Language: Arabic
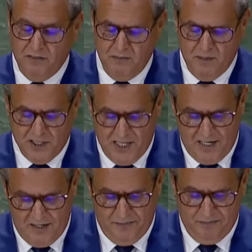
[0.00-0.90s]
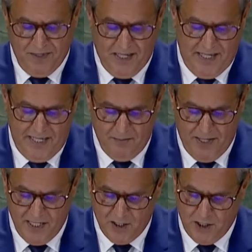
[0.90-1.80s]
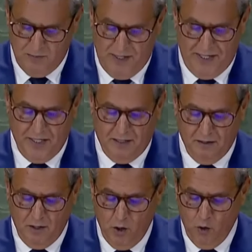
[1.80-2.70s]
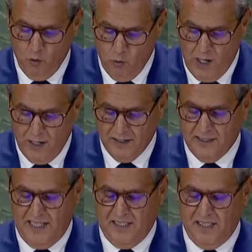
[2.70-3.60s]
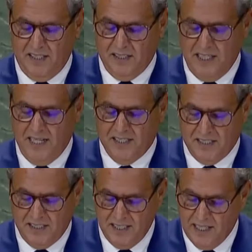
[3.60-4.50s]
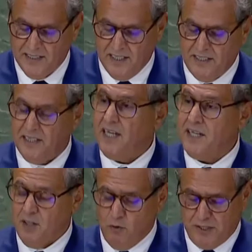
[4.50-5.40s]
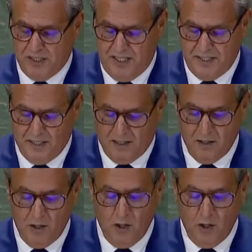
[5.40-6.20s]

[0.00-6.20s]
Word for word: في مجال الحماية الاجتماعية وتعزيز السيادة الغذائية والصحية